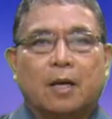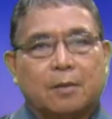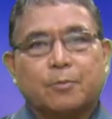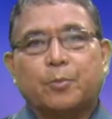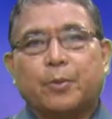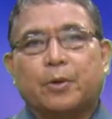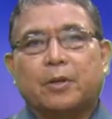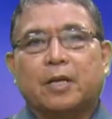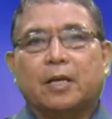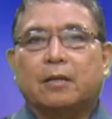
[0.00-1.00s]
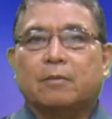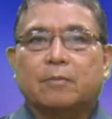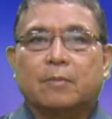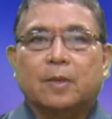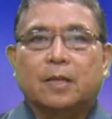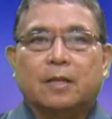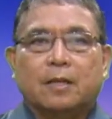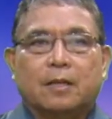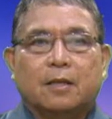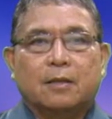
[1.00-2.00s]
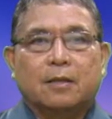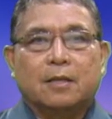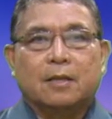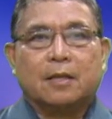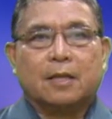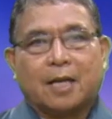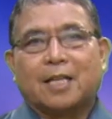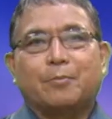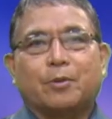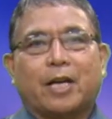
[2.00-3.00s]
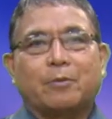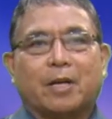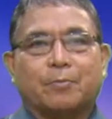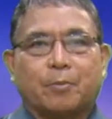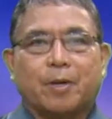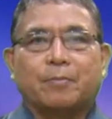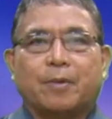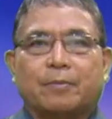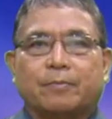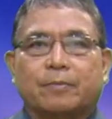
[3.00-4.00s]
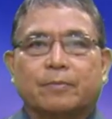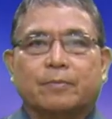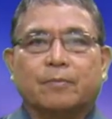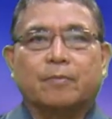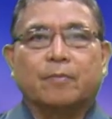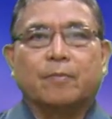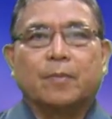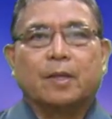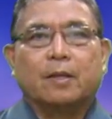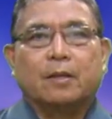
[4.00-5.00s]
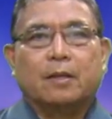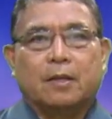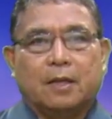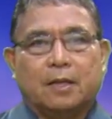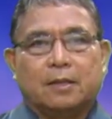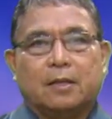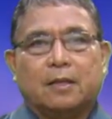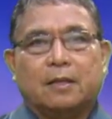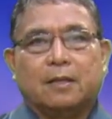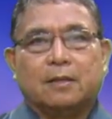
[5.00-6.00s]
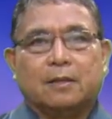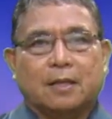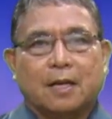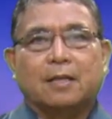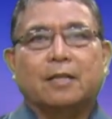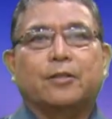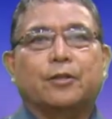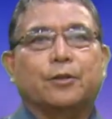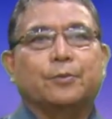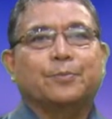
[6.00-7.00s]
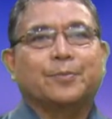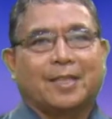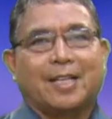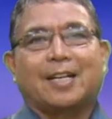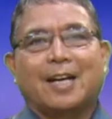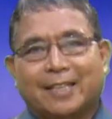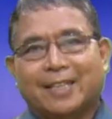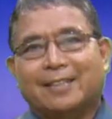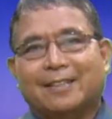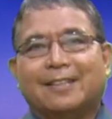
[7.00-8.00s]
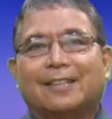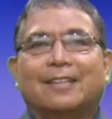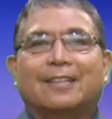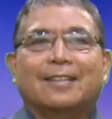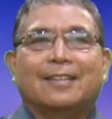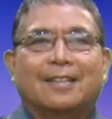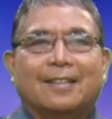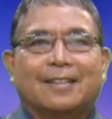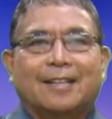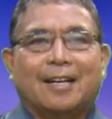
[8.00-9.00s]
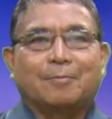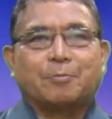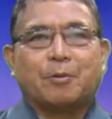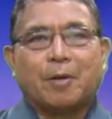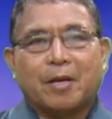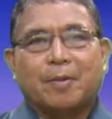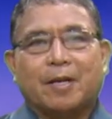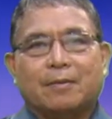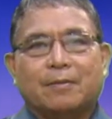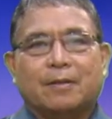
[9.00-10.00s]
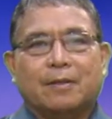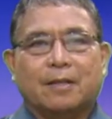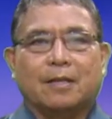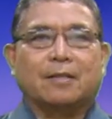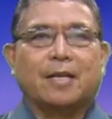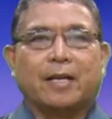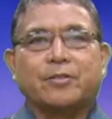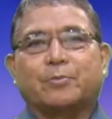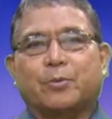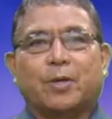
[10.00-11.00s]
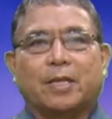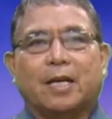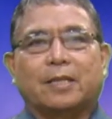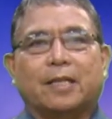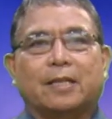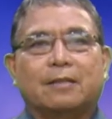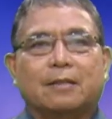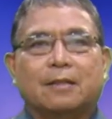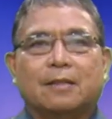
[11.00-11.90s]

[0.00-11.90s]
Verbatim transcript: Alam ko po na kanika na po tayong mga problema. At uh, tandaan ninyo, tandaan natin na mga problema na nangyari sa buhay natin